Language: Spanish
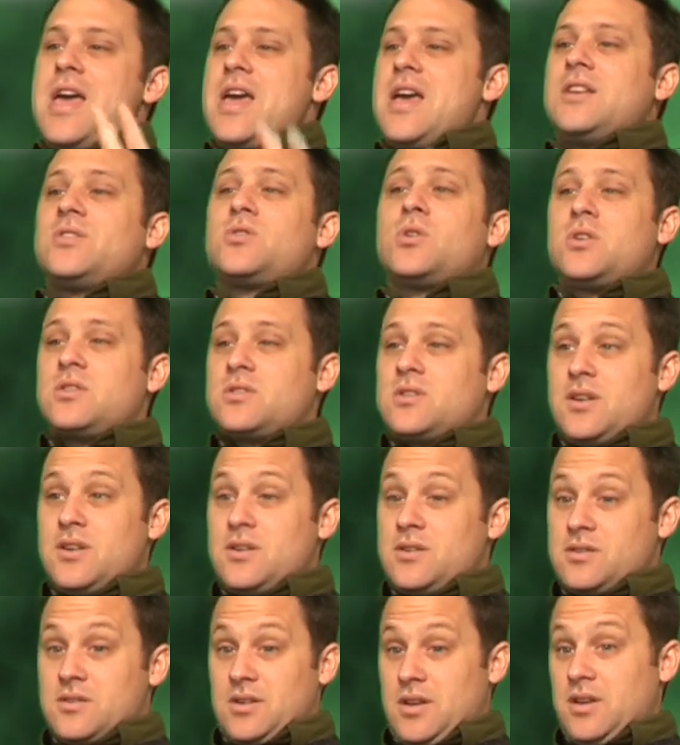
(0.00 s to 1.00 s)
Eso es,
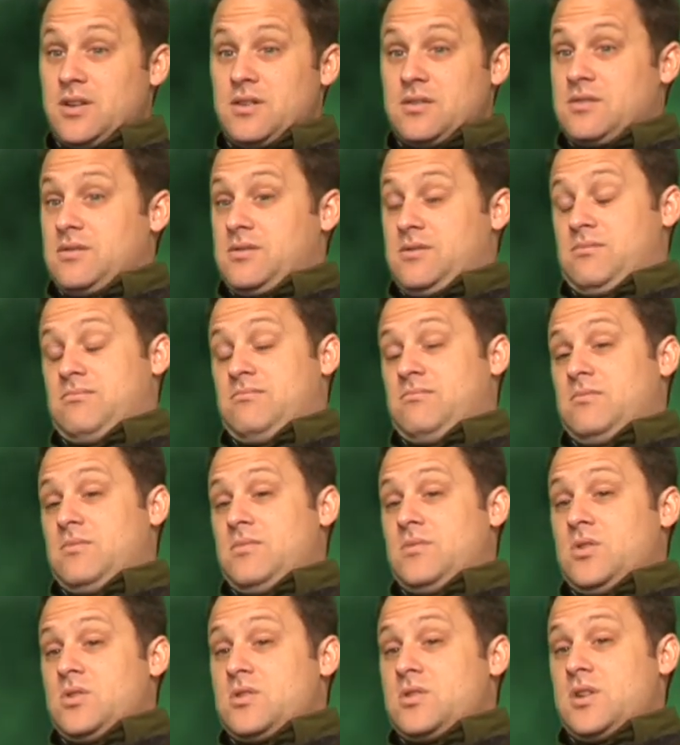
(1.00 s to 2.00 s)

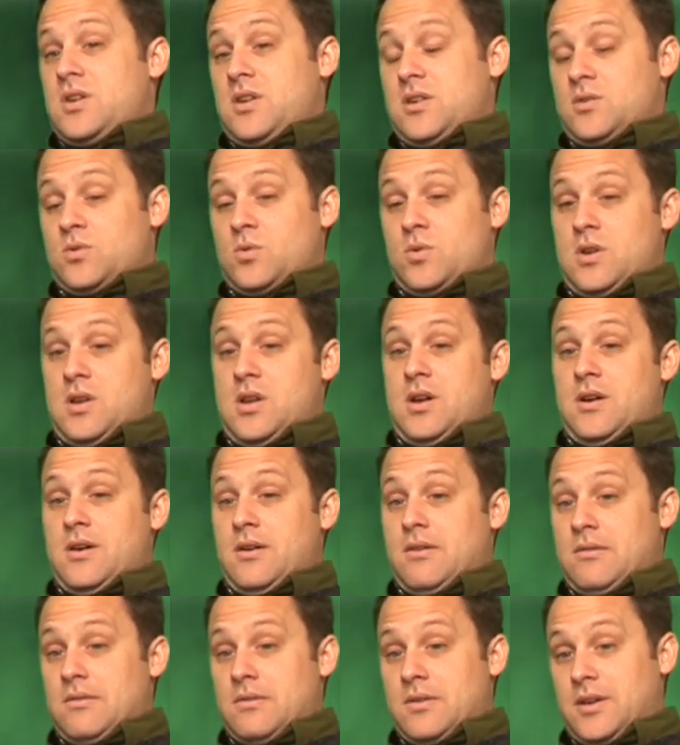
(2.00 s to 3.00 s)
no sé, suena
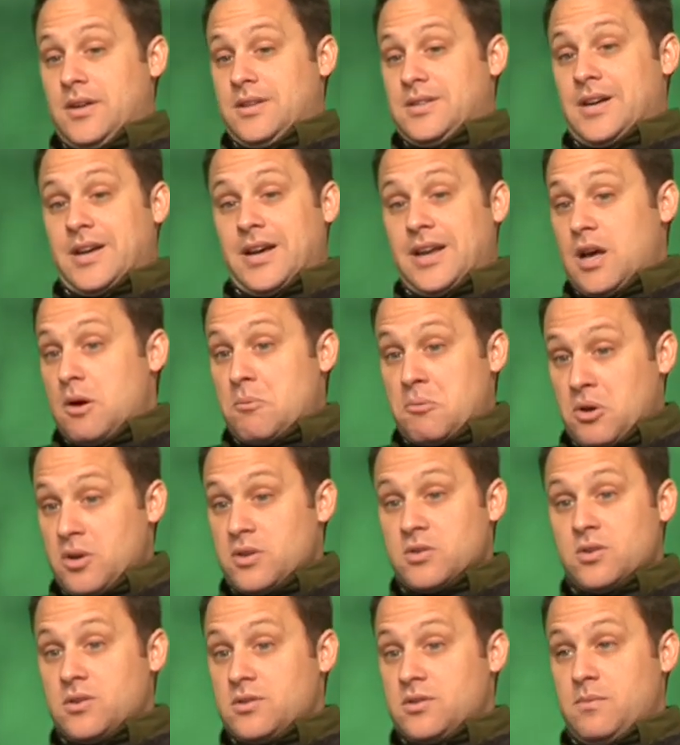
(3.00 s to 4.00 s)
exagerado, pero
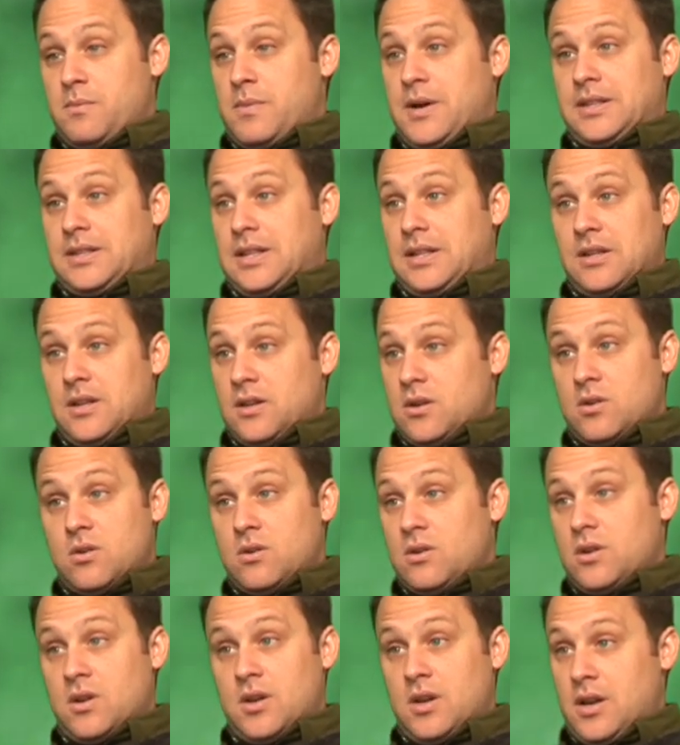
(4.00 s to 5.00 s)
eso es impactante,
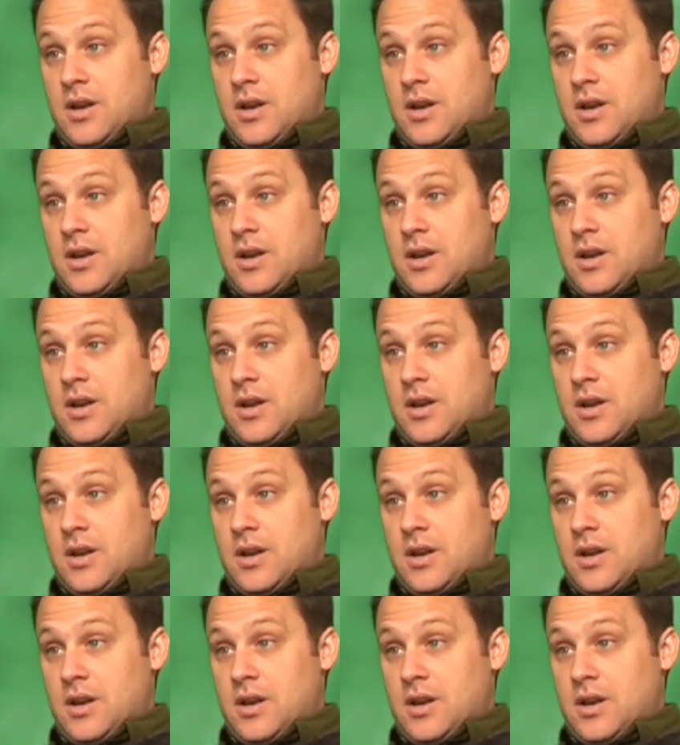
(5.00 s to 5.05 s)
¿no?